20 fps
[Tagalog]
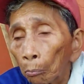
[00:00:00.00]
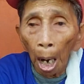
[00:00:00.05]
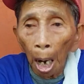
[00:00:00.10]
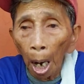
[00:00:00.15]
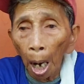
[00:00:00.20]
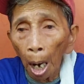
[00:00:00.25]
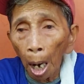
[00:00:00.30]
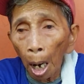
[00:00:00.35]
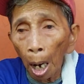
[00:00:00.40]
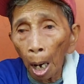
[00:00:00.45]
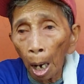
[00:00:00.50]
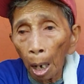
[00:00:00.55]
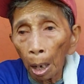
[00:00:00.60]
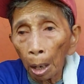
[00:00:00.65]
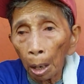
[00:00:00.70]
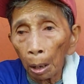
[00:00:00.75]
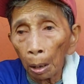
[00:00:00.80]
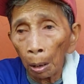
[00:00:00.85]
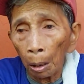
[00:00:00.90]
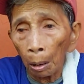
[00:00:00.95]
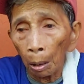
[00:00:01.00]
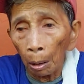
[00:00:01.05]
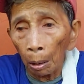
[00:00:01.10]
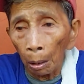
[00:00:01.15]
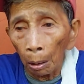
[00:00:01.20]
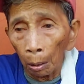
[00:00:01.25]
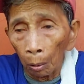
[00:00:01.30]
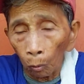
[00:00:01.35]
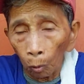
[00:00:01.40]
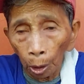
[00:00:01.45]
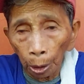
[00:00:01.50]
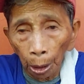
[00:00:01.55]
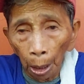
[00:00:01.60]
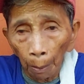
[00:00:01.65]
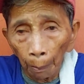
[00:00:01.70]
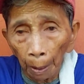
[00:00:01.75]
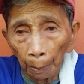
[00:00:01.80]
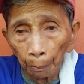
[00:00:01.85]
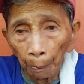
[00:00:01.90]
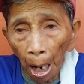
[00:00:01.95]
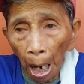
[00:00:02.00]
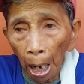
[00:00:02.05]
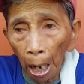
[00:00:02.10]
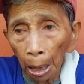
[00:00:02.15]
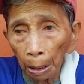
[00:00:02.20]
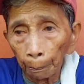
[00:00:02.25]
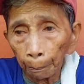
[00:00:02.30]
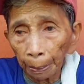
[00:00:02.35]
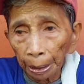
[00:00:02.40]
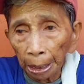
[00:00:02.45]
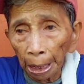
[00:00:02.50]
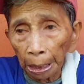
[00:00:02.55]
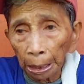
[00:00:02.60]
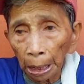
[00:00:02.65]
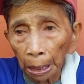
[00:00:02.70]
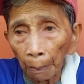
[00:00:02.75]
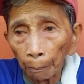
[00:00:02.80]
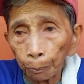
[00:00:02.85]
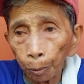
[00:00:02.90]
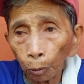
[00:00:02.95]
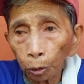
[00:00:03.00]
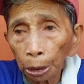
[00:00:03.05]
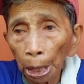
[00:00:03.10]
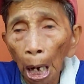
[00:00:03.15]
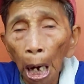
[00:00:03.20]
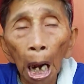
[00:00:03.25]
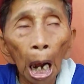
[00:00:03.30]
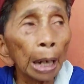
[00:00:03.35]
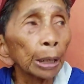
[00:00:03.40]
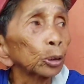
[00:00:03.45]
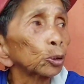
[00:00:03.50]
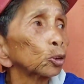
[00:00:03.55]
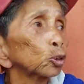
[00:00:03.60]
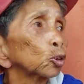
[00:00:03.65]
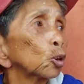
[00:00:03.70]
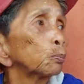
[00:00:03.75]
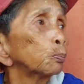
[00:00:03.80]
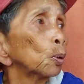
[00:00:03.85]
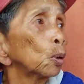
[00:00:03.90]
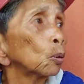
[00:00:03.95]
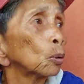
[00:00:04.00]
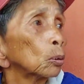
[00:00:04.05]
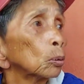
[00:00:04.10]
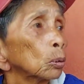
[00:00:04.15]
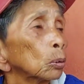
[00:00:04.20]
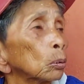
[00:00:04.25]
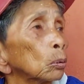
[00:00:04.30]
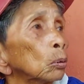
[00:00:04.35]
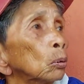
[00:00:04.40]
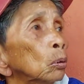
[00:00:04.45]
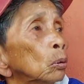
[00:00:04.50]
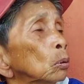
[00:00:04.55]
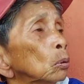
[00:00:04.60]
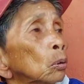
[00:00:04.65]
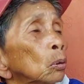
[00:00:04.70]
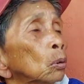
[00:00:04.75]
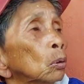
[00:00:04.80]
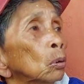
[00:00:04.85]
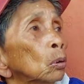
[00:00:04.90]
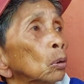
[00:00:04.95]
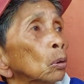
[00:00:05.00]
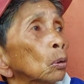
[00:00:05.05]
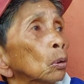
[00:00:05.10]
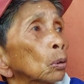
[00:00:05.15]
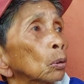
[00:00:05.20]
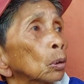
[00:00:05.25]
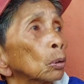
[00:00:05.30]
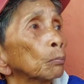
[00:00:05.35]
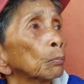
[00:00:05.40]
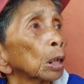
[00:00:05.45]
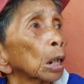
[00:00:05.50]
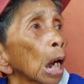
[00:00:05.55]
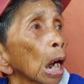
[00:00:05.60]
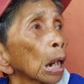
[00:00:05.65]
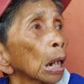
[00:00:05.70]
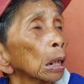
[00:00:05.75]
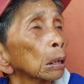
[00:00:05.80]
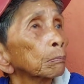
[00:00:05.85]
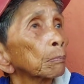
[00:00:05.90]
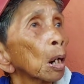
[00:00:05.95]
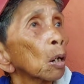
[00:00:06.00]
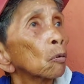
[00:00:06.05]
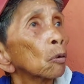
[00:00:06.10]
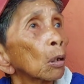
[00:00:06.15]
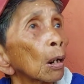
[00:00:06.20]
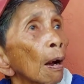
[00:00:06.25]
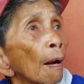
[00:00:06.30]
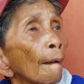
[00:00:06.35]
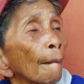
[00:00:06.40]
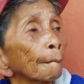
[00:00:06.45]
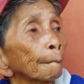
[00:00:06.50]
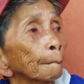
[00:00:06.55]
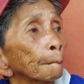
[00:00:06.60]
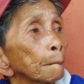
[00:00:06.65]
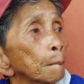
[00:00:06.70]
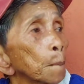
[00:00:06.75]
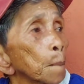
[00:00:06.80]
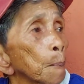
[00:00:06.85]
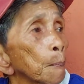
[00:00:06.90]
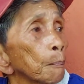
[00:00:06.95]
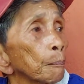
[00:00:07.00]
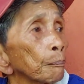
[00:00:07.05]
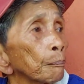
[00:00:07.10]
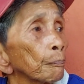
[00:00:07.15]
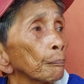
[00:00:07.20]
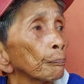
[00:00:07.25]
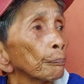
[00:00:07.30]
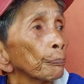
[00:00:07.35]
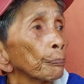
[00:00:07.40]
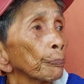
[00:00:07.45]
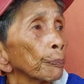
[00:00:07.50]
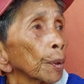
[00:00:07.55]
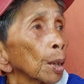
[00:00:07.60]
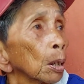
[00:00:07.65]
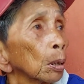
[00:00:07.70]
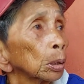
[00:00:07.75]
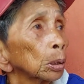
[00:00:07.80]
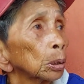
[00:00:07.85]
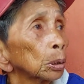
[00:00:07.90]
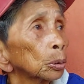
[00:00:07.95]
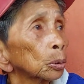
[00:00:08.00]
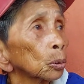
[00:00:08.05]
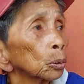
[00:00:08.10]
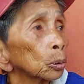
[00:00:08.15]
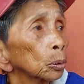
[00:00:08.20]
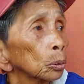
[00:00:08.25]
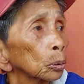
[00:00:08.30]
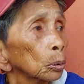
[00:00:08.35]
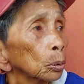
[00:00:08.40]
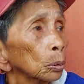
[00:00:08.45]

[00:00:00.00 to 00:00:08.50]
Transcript: Ah, uh, kung uh, ah, mapatay ka ng pusa, ay, gusto ko po. May karma yan, oh. Kakarmaon ka. Oo. Jesus?